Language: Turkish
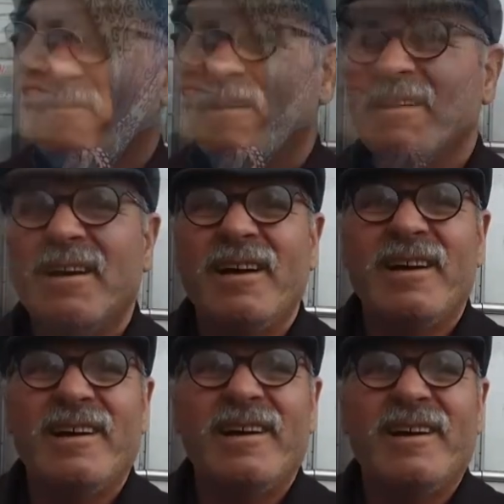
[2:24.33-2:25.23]

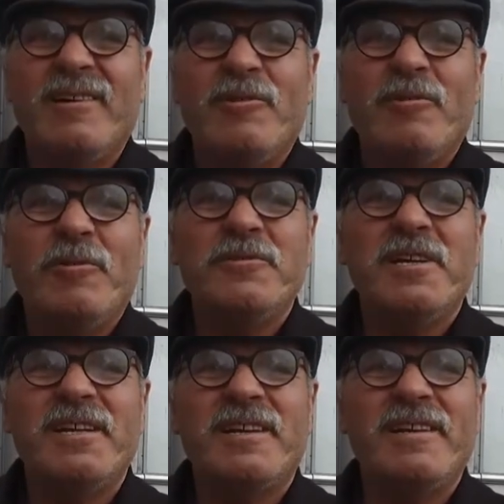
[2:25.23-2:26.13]
Valla
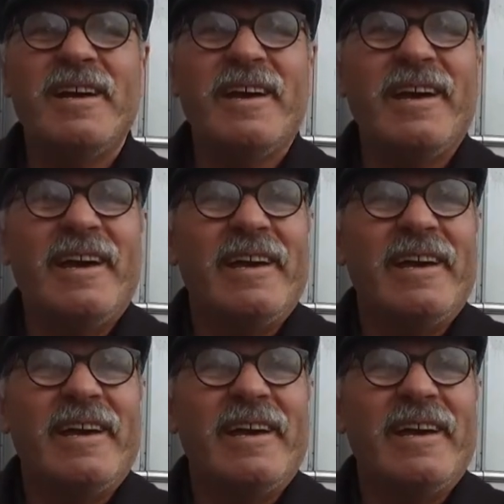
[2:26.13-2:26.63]
öncelikle